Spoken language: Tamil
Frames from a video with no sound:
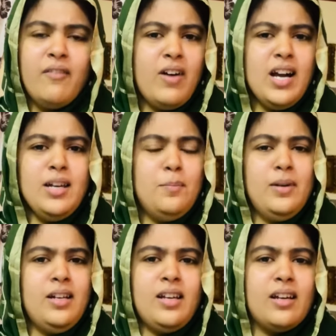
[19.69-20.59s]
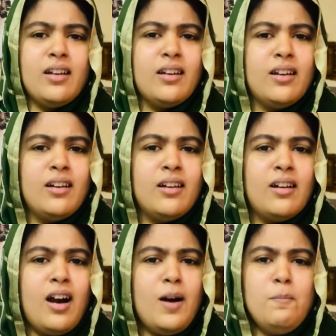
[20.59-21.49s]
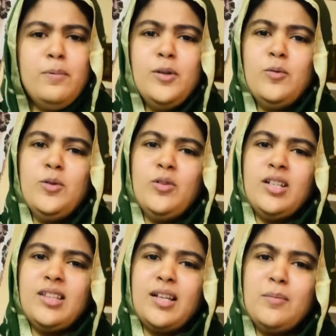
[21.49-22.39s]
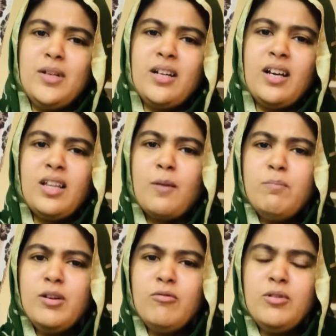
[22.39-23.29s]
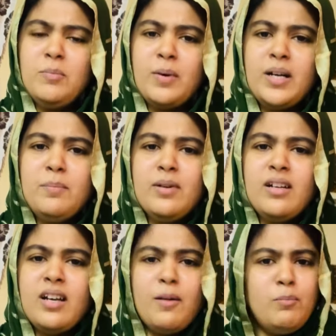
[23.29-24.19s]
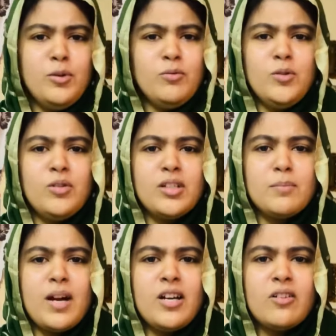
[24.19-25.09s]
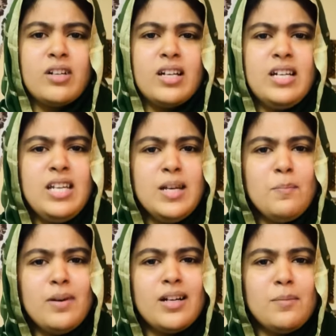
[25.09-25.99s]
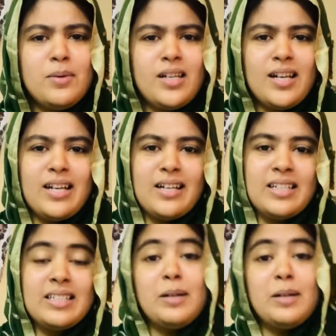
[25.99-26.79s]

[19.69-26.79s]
வாய்ப்பில்லையே அப்படி ஒன்றும் உனக்கு திறமை கிடையாது அப்படி ஒன்றும் படிப்பு இல்லை அப்படி ஒன்றும் உனக்கு பேக்ரவுண்ட் இல்லை நீ எப்படா பெரிய ஆளான